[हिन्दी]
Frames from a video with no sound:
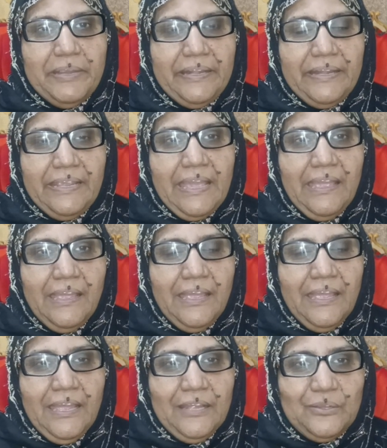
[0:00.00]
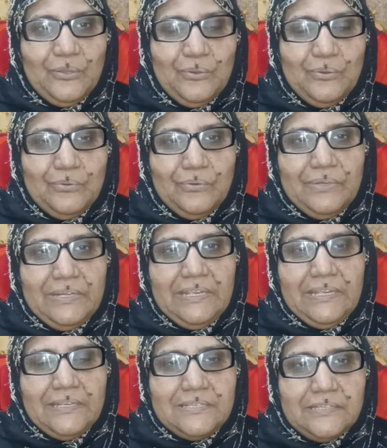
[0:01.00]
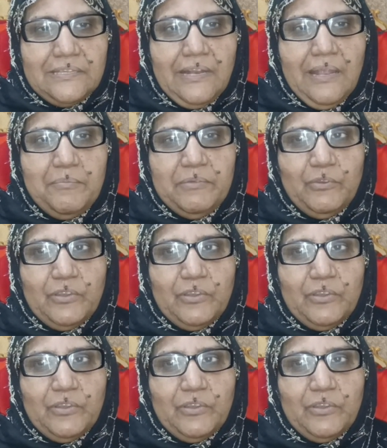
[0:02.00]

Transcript: बेटी है तो उन्होंने जितना भी वो